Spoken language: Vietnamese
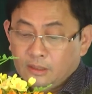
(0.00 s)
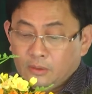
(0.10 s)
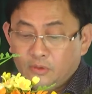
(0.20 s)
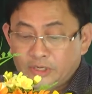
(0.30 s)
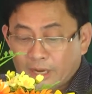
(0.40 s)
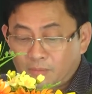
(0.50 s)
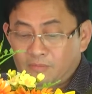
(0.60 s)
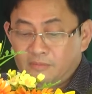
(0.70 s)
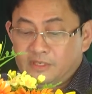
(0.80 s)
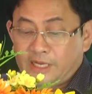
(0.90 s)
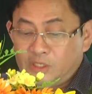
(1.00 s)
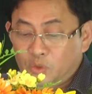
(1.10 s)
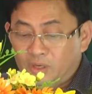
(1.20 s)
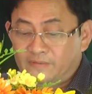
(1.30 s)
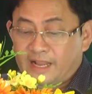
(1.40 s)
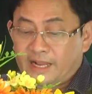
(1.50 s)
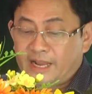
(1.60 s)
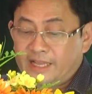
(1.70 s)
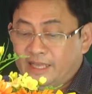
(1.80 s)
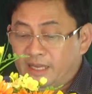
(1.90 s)
nuôi trồng sản xuất và
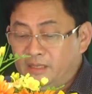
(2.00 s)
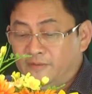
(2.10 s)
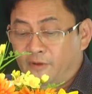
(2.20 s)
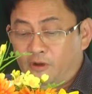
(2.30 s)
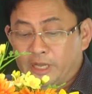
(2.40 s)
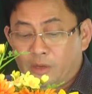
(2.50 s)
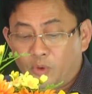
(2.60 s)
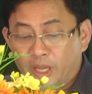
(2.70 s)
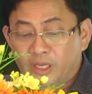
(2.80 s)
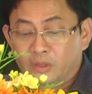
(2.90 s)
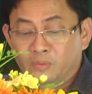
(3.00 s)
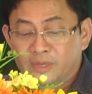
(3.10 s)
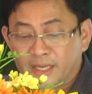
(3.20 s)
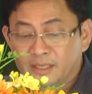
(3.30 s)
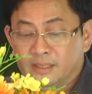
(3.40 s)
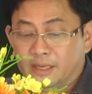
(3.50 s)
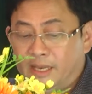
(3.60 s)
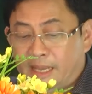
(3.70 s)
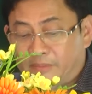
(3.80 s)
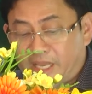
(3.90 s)
khai thác vỏ cây quế đúng cách để
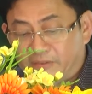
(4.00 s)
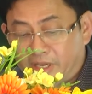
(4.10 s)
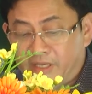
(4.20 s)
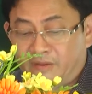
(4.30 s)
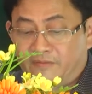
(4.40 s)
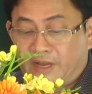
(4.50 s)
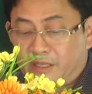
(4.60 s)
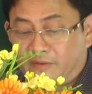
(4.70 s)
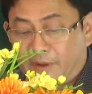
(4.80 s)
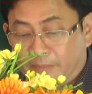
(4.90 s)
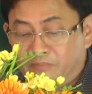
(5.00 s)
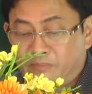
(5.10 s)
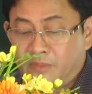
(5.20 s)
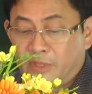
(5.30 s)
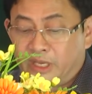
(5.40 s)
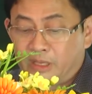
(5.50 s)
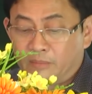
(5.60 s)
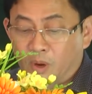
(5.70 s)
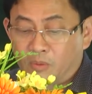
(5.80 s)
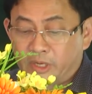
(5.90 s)
làm gia vị và thực phẩm thì
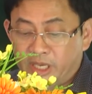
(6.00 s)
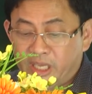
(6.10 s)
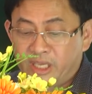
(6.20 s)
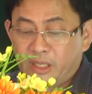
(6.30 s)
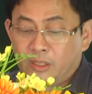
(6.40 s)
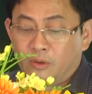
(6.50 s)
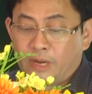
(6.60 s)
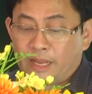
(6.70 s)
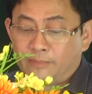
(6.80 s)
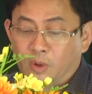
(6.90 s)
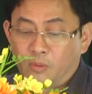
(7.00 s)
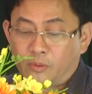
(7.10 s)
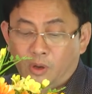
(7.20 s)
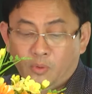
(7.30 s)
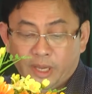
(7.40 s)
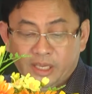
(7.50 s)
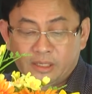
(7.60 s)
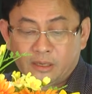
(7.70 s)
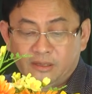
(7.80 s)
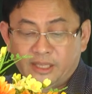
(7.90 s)
một 1 kg bột vỏ quế
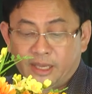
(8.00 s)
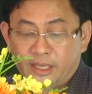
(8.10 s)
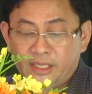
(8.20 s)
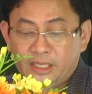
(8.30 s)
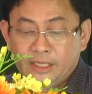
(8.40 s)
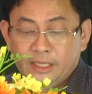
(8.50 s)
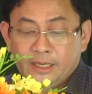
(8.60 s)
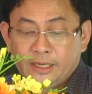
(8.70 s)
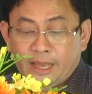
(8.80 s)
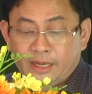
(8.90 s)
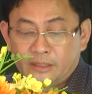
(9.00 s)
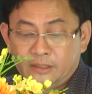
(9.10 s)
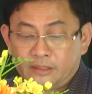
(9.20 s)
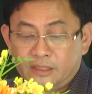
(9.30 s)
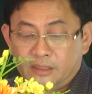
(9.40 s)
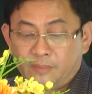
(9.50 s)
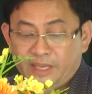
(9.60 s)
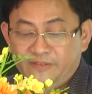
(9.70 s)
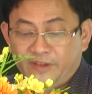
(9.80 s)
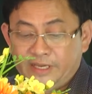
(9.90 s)
có thể đạt được từ
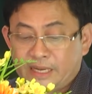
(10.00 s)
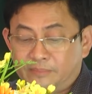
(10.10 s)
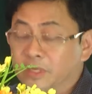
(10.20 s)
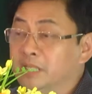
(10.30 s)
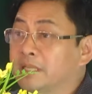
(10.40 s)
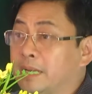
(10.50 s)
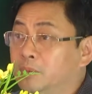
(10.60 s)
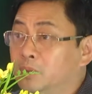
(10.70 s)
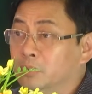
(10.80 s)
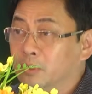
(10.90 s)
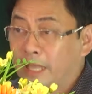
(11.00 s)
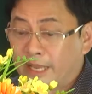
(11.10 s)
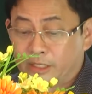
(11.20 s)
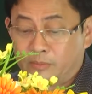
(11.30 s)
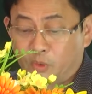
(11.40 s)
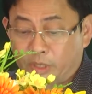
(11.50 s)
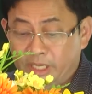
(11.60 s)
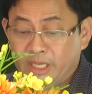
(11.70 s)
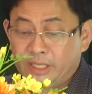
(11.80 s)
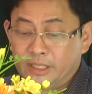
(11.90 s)
7,5 đến 8 đô la trên một
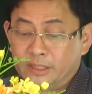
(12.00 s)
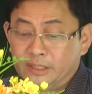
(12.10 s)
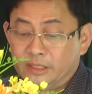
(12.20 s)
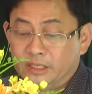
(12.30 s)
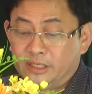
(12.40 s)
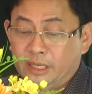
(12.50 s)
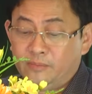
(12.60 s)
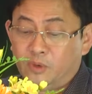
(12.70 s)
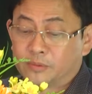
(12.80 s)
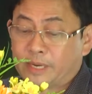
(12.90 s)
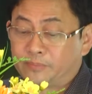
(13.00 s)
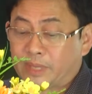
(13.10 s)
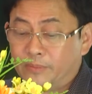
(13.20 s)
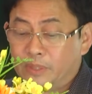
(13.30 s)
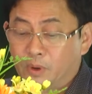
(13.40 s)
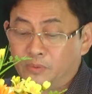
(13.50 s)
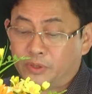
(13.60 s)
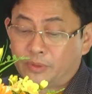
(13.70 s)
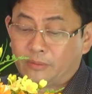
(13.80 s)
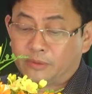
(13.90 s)
ký, tương đương với 184
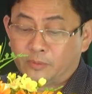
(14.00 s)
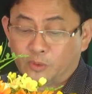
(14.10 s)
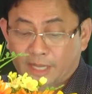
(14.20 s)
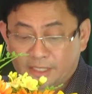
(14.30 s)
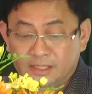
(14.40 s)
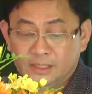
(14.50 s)
triệu đồng trên một tấn